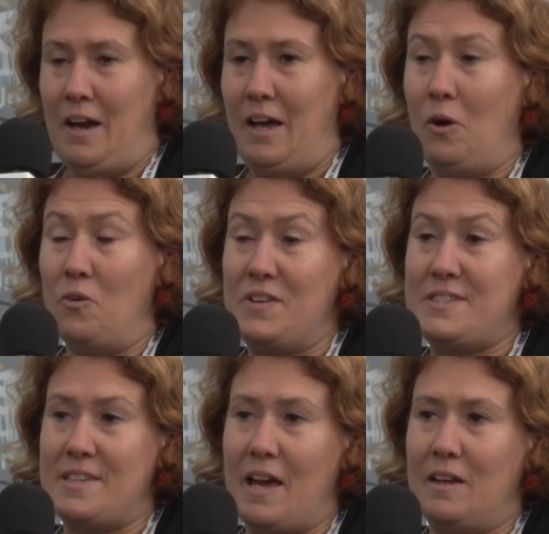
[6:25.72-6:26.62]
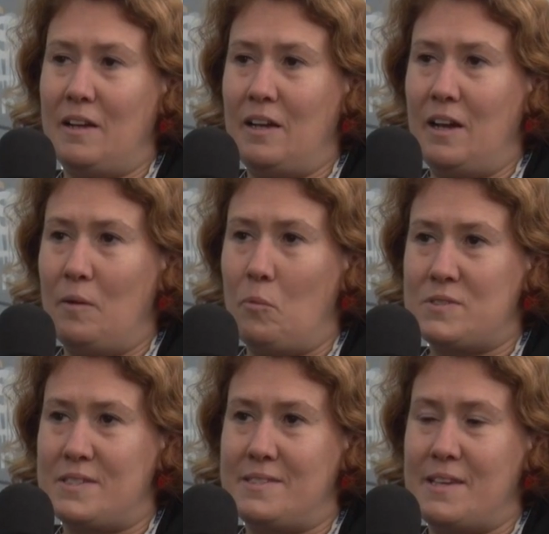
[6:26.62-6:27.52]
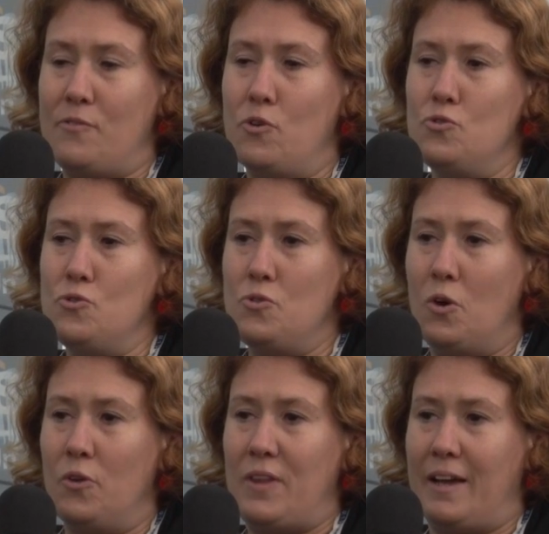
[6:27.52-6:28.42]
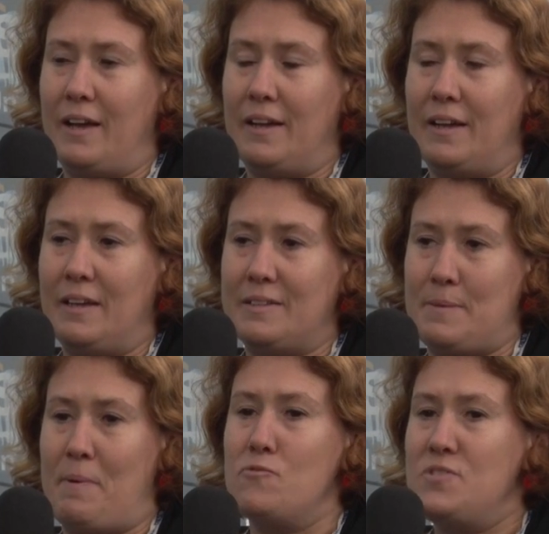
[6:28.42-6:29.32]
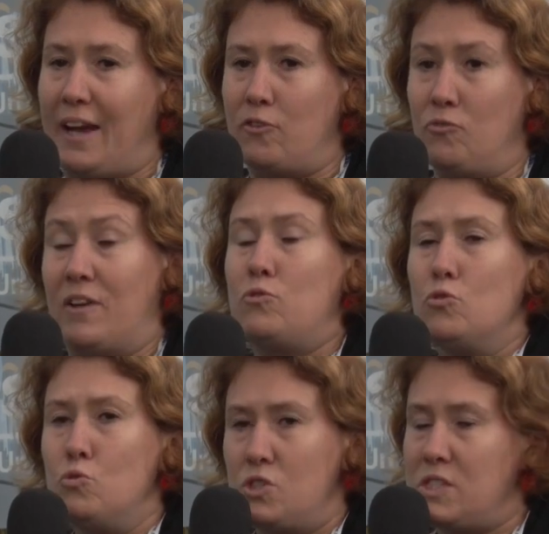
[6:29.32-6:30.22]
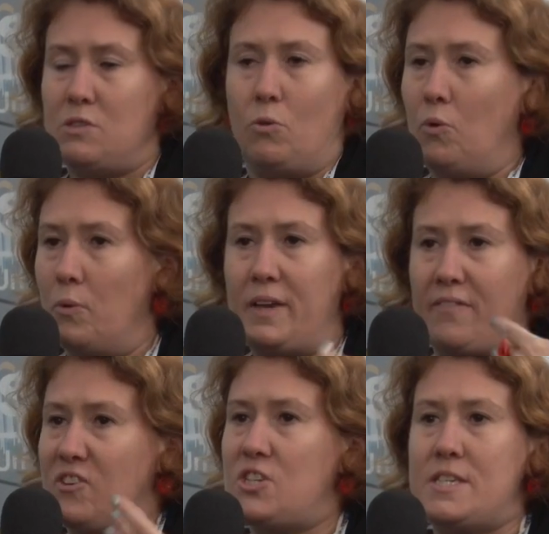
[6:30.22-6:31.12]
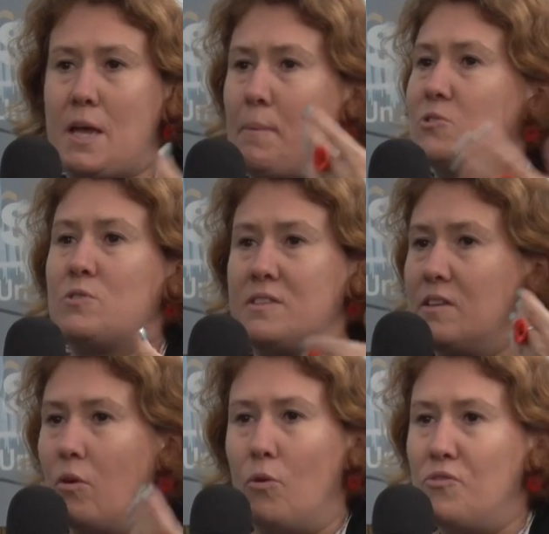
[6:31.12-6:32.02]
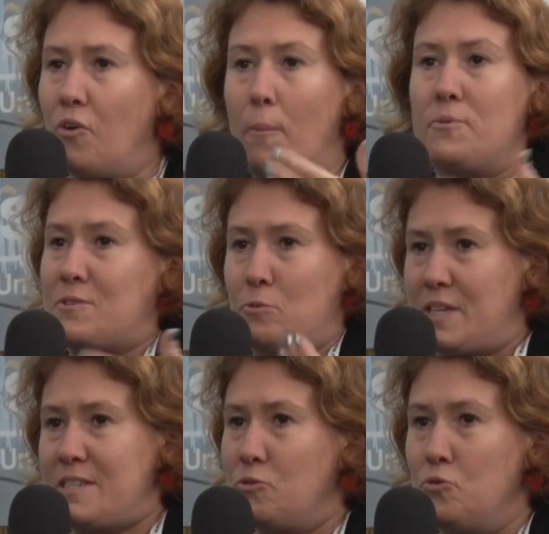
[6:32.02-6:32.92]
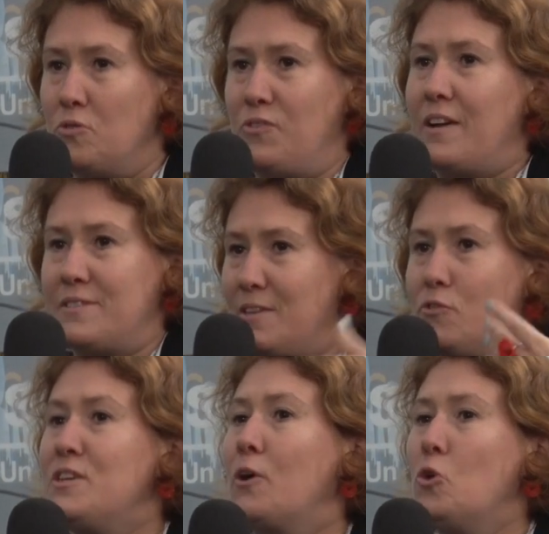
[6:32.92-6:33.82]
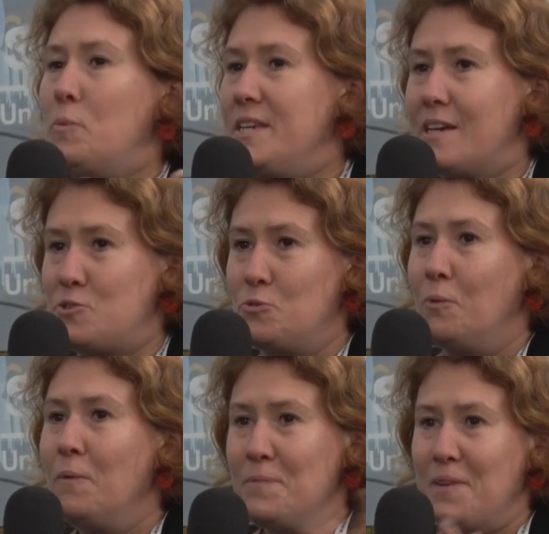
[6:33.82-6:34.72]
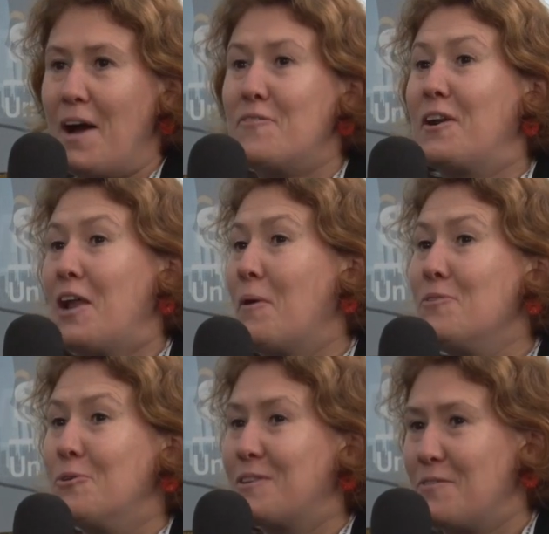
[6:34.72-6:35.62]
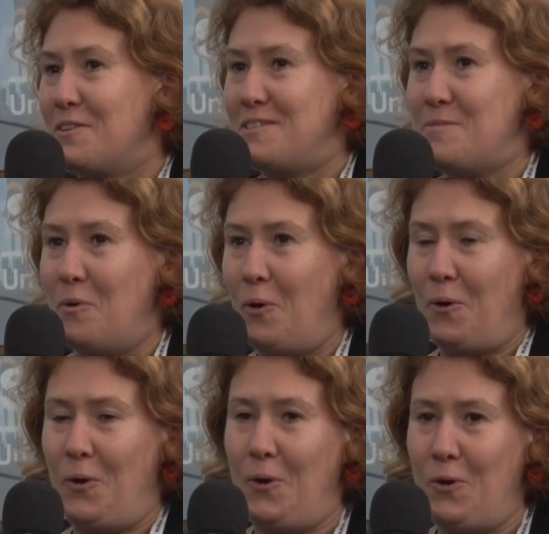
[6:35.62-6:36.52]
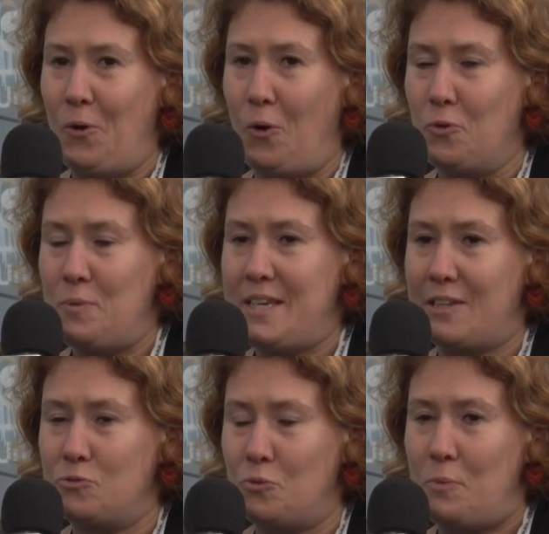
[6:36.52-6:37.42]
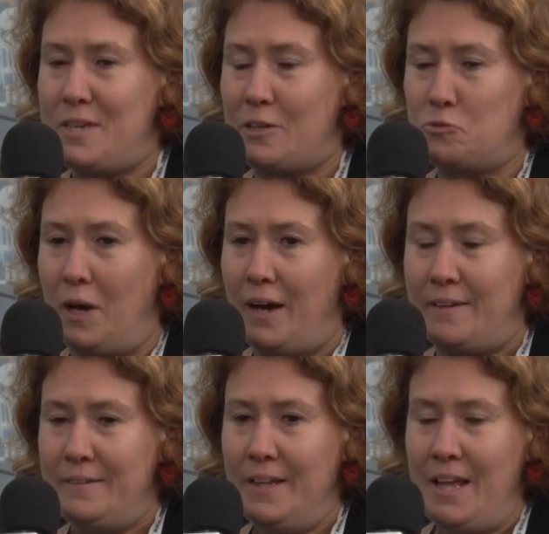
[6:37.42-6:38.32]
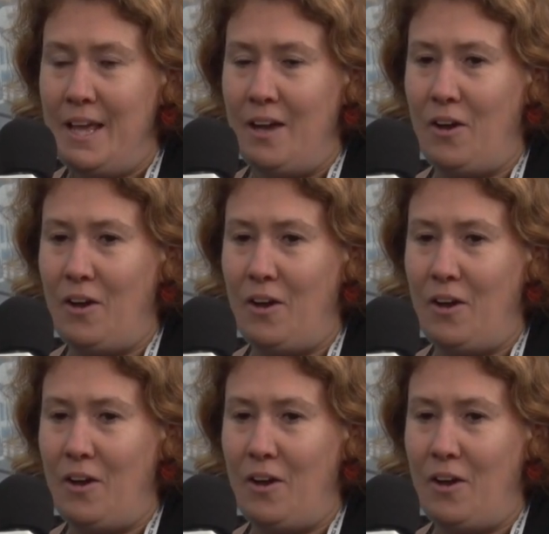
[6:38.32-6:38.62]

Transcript: alors en fait, c'est euh, bon, c'est venu euh, d'un, c'est pas venu direct, enfin de nous. On, y réfléchissait parce que c'était dans le vent. Puis de toute façon, c'est que c'est une, enfin ça va devenir une obligation avant que la loi NOTRe effectivement mhm. euh, le rende obligatoire. en,